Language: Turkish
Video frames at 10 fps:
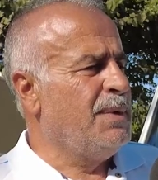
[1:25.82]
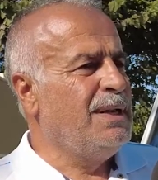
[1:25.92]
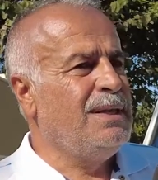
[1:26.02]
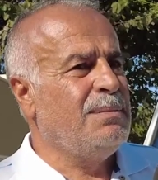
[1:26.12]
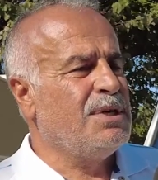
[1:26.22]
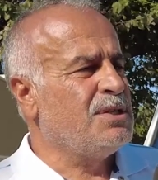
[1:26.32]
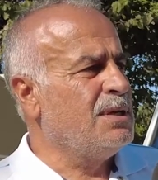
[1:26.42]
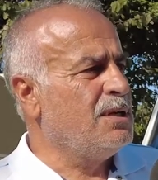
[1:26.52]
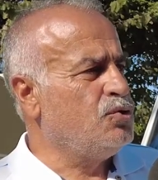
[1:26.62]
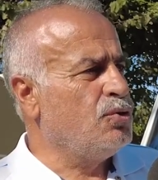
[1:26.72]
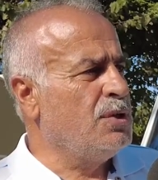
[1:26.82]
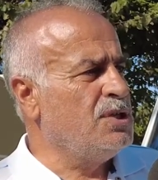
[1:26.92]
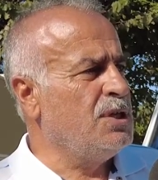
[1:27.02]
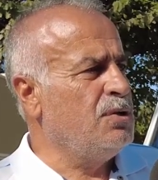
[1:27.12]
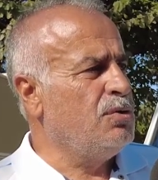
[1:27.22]
Belediye başkanına çok
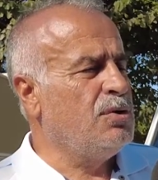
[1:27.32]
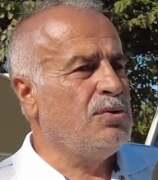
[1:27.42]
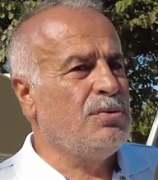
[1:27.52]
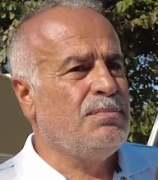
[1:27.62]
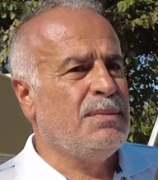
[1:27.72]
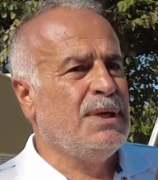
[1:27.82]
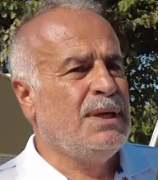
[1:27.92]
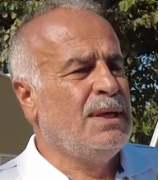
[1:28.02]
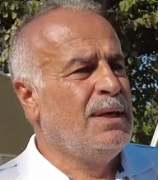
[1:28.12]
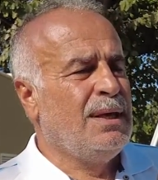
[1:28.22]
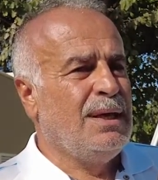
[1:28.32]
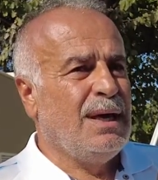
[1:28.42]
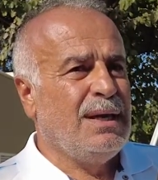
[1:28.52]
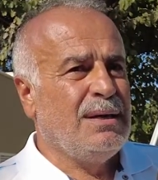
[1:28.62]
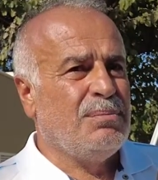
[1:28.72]
teşekkür ediyorum.
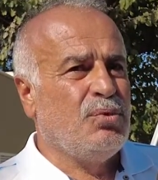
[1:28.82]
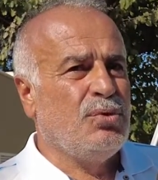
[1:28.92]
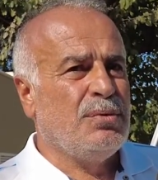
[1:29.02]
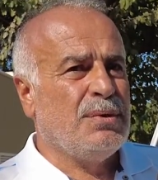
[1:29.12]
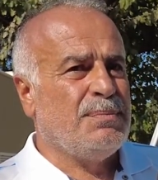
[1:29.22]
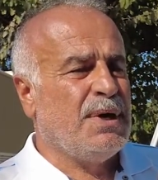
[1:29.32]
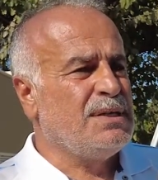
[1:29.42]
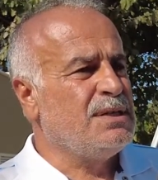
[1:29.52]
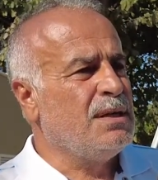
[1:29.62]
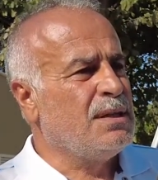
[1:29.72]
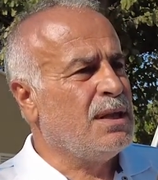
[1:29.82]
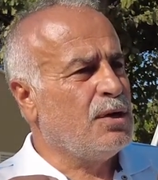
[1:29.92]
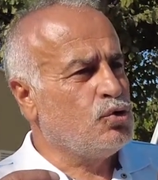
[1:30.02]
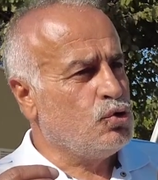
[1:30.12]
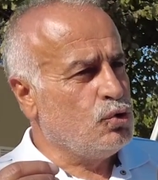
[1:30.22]
Yani bu baştan
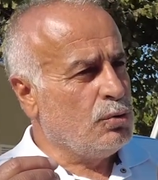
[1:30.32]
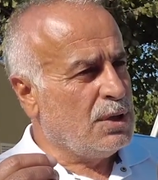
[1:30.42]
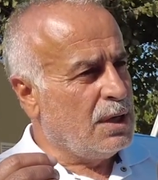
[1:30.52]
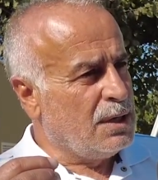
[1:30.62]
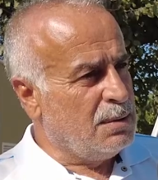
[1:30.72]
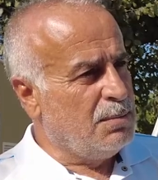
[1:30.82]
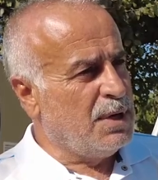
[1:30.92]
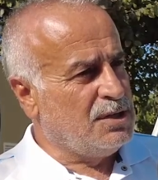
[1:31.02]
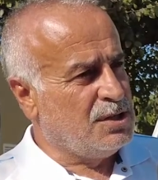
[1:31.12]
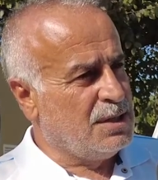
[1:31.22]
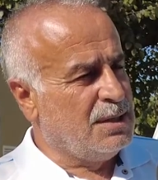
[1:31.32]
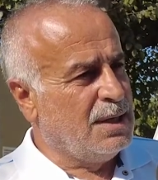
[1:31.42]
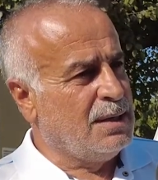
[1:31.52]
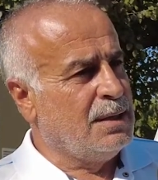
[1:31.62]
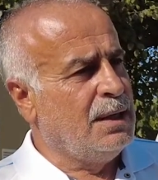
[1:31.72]
Tarsus'un tanıtımı
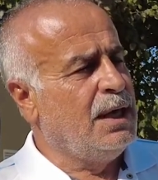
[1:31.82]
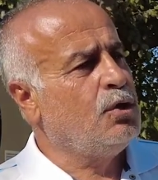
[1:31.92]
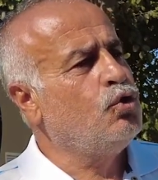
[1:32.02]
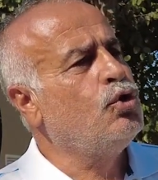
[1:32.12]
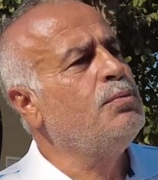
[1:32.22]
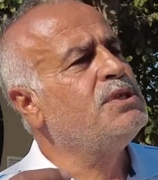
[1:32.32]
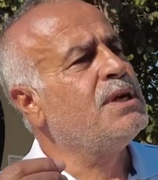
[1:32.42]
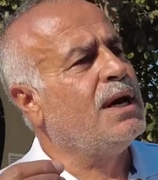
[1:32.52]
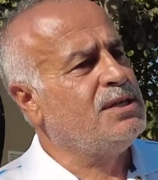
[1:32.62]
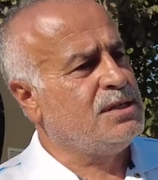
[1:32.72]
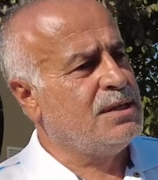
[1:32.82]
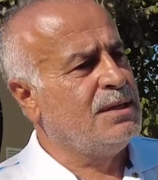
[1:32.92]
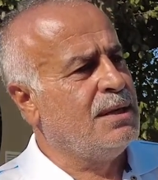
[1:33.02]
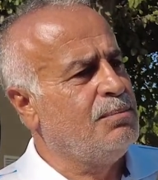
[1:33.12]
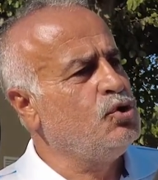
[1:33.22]
açısından, ekonomisi
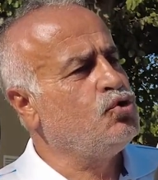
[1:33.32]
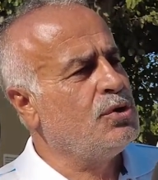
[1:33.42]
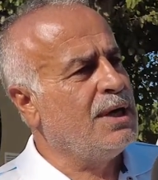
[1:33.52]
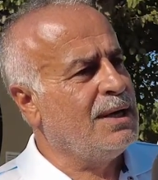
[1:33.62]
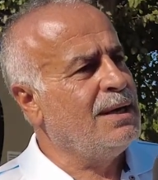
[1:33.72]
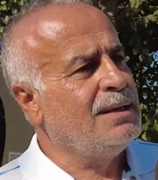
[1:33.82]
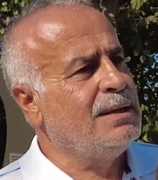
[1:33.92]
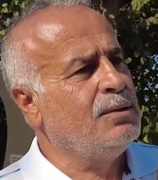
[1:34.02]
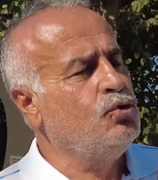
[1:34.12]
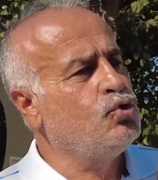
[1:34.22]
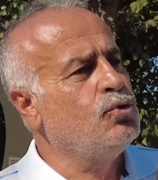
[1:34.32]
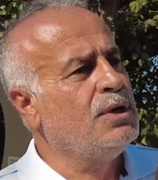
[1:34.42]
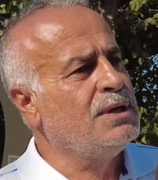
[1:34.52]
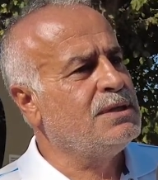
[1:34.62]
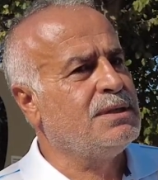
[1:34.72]
açısından bir şuraya geldik, üç
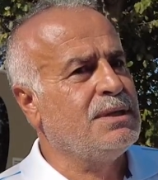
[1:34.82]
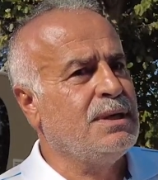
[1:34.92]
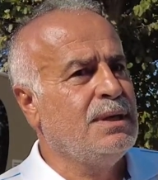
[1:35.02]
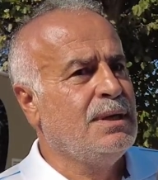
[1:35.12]
gün geçirdik.